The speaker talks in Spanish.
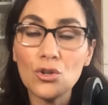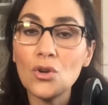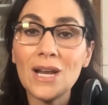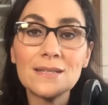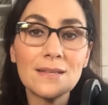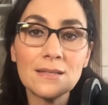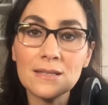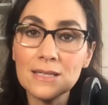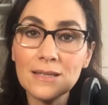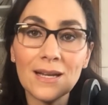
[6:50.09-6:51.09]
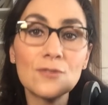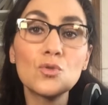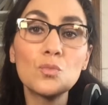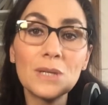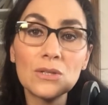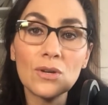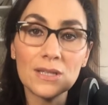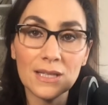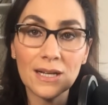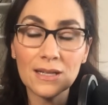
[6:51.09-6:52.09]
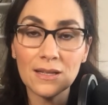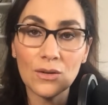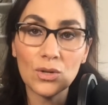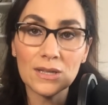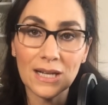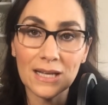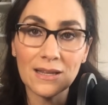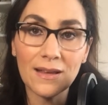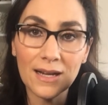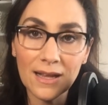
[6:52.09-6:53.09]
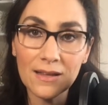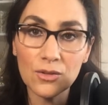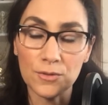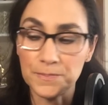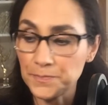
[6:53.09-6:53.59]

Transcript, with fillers: no las necesitan, es un mito que tienen que tener una tarjeta de crédito.